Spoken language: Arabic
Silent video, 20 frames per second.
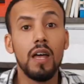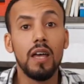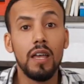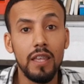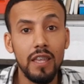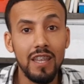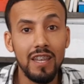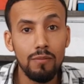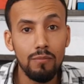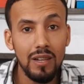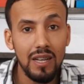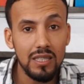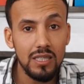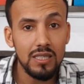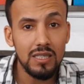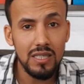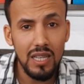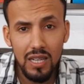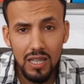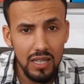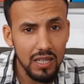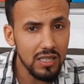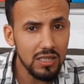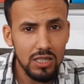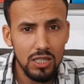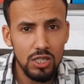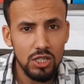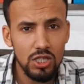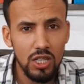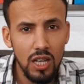يعني ملي غادي تسالي
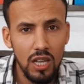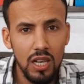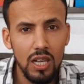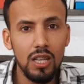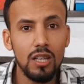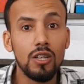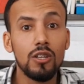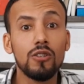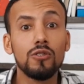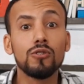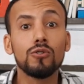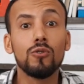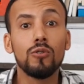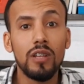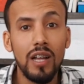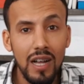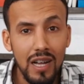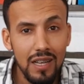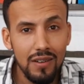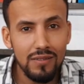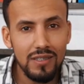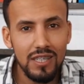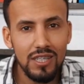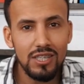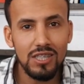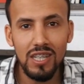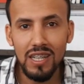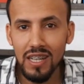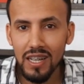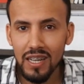قريتك ان شاء الله تكون عارف
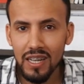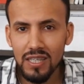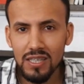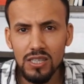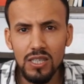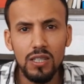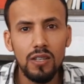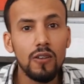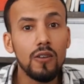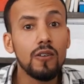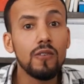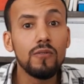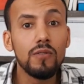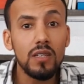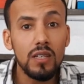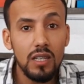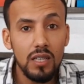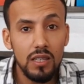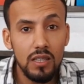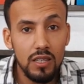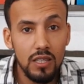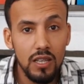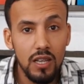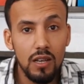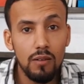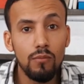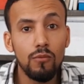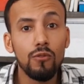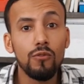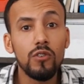داكشي اللي قريتي فين
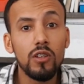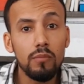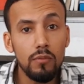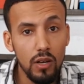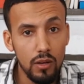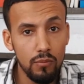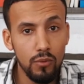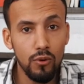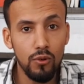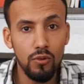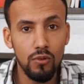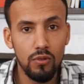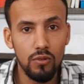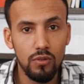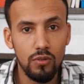خدام وفين مقبول